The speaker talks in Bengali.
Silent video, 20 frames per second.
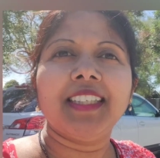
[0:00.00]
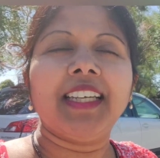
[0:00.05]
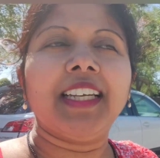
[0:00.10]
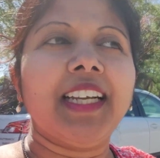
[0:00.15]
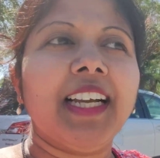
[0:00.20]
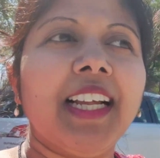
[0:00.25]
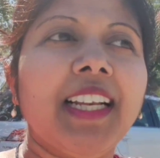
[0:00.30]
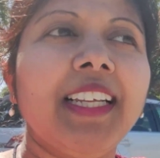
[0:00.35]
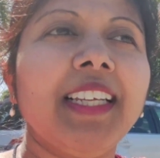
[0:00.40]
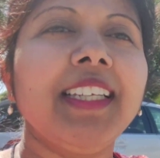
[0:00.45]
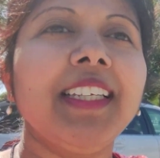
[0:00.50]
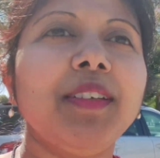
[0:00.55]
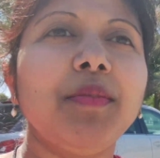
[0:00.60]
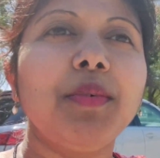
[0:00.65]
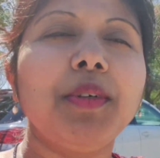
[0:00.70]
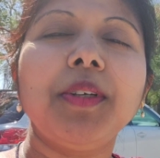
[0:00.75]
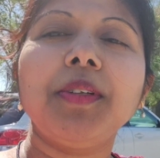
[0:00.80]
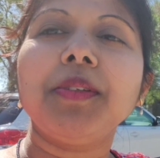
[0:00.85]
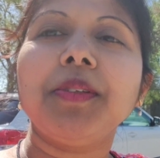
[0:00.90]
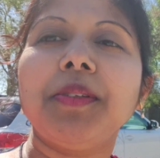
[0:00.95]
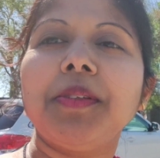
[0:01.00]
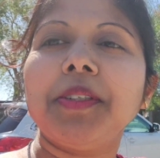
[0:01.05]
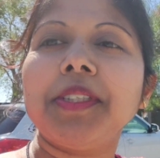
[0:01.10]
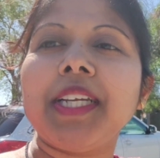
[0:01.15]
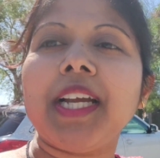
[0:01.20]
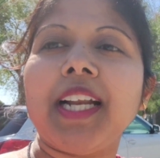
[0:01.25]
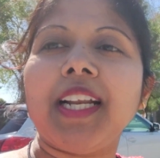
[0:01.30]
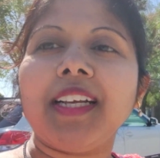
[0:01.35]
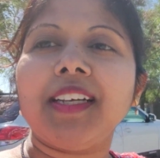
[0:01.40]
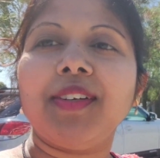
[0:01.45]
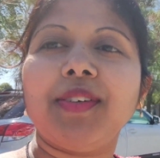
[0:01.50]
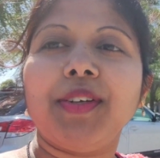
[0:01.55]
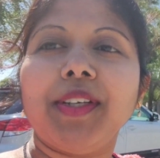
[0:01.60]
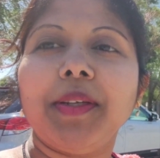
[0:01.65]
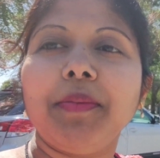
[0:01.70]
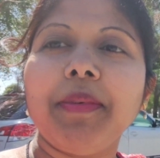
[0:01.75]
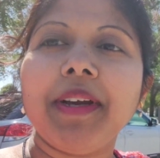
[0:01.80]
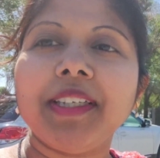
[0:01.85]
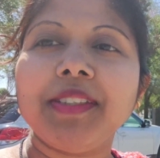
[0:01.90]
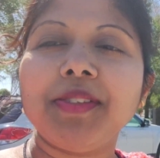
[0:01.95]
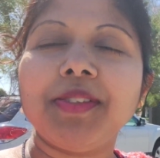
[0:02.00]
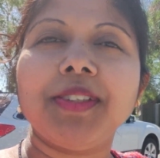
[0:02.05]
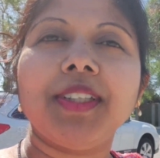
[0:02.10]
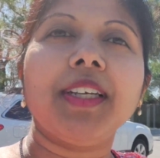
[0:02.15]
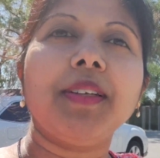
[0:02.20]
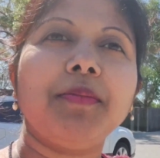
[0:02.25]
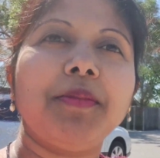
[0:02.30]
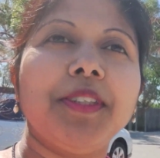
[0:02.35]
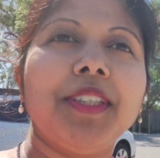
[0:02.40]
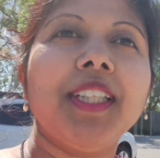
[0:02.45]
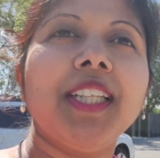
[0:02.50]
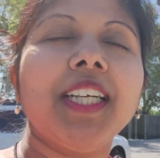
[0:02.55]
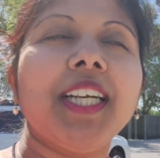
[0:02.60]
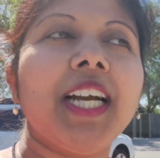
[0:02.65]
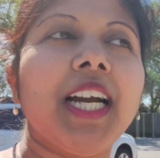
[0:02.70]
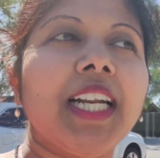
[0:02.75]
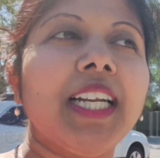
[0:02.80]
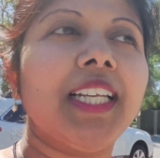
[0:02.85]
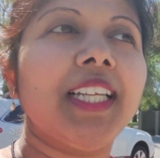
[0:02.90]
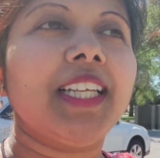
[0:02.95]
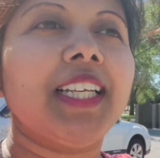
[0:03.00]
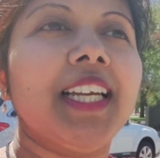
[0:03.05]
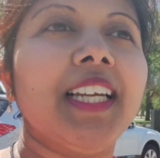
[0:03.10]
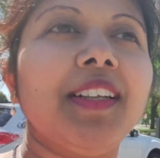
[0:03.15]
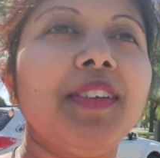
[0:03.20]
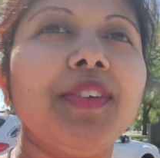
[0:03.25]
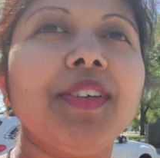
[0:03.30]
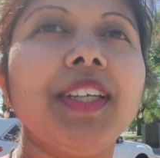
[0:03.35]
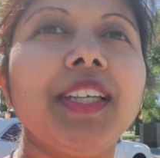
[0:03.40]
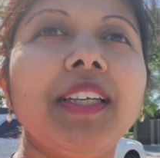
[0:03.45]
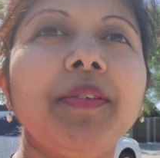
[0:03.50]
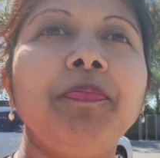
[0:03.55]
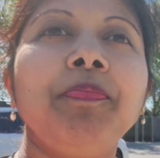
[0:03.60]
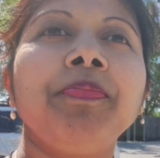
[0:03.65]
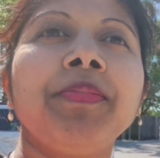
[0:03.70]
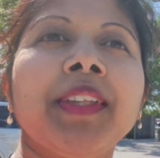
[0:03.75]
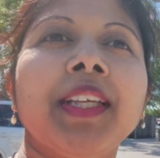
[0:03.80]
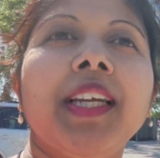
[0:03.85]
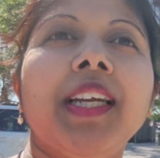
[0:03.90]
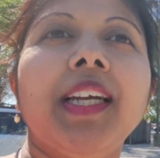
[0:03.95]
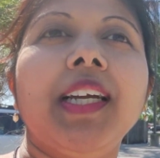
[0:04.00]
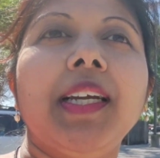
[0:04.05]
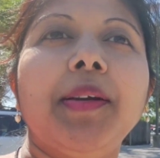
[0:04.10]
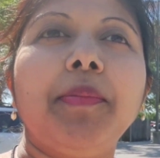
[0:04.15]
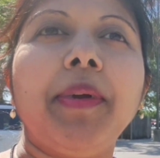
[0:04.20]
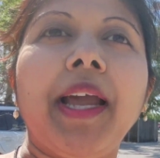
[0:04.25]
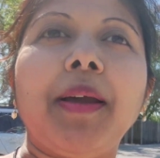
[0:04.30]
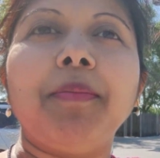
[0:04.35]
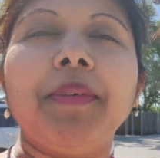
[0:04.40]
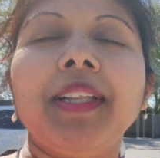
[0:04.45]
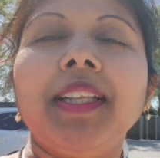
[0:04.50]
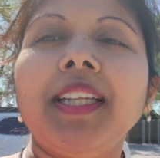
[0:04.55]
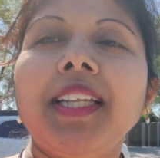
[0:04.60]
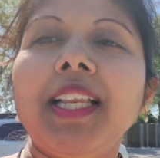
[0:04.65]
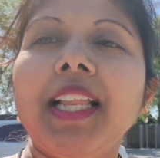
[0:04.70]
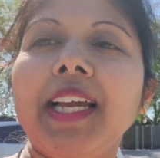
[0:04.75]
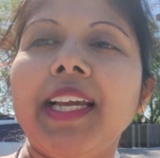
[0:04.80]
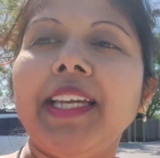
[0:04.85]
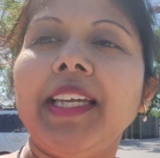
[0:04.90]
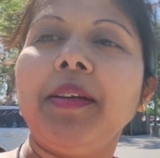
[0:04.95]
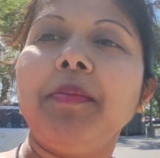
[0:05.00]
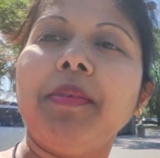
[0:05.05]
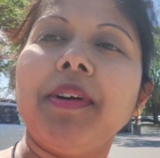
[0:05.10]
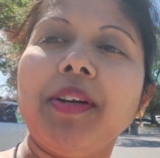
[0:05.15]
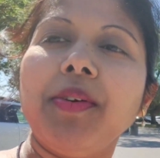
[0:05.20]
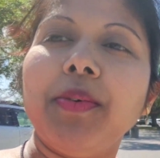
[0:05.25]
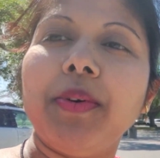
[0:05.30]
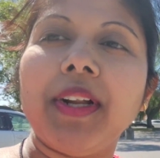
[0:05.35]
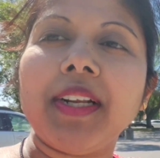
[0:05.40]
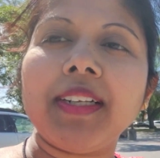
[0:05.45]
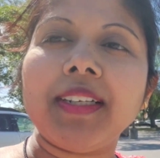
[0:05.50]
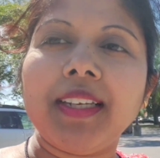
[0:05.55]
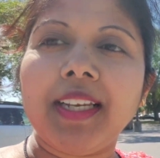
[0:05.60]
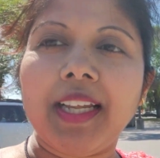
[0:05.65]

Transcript: এখানে কি বলুন তো সারাক্ষণই ব্যস্ততার মধ্যে কাটে কেন কি ফ্যামিলি লাইফ আর ওয়ার্ক